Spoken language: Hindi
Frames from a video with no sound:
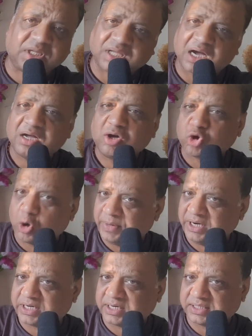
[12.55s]
तथा
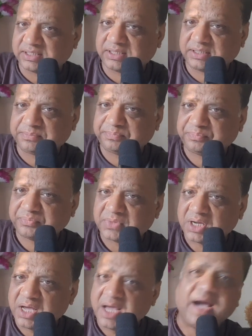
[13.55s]
कमेंट करते थे
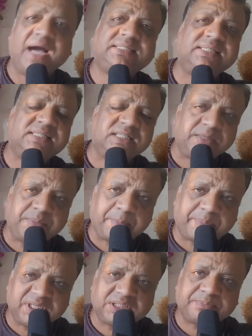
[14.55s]
ऐसी स्थिति
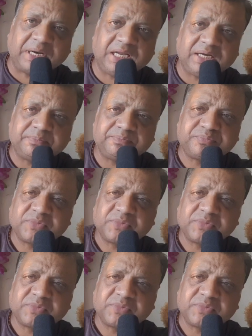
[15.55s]
में प्रिंसिपल ने